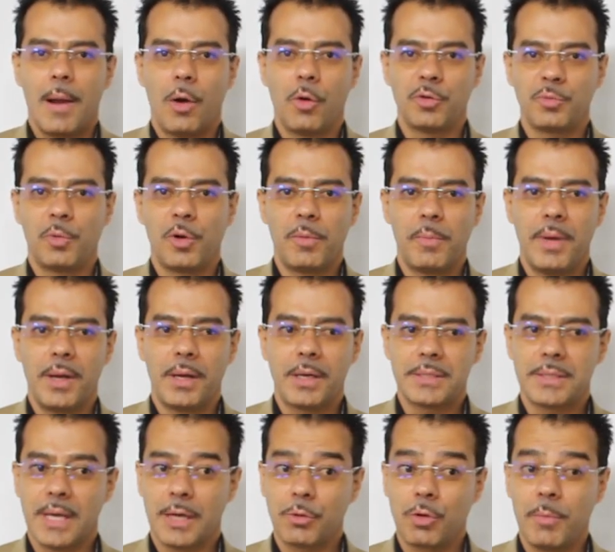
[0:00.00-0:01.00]
Los mall
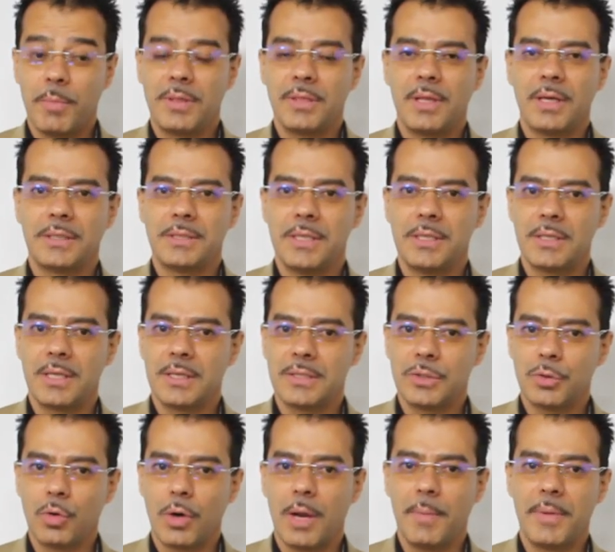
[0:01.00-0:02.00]
makers, actualmente existen
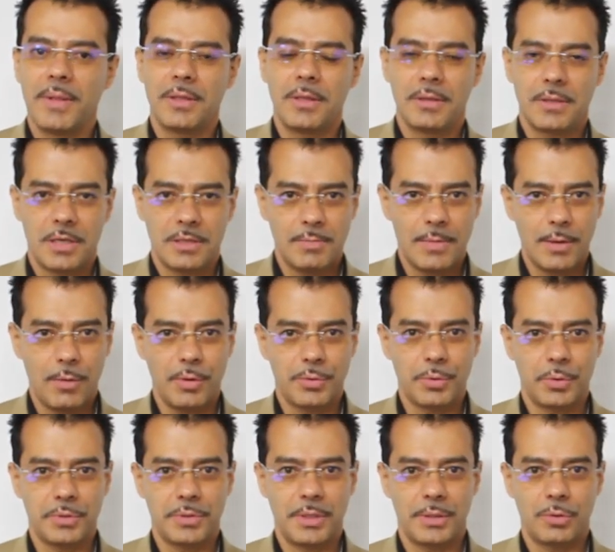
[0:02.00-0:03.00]
solamente
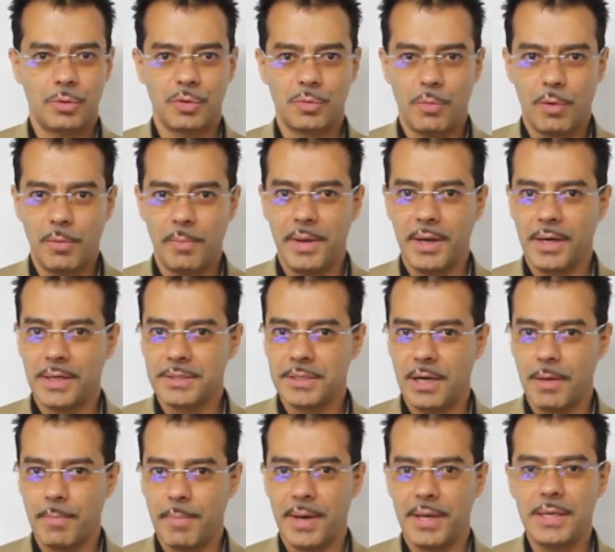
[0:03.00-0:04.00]
3.400 mall makers
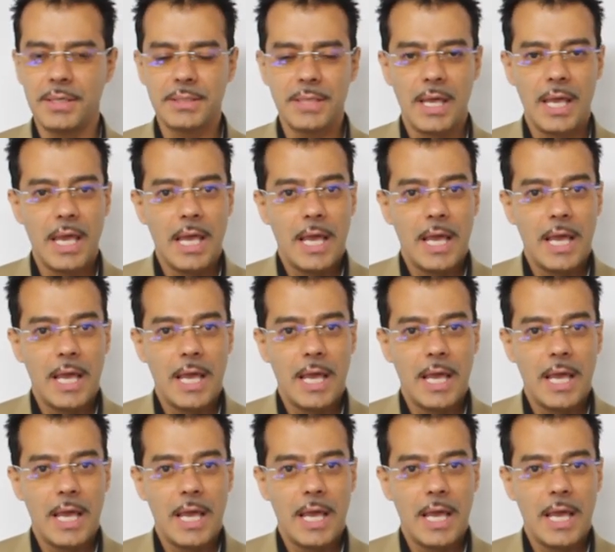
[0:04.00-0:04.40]
en el país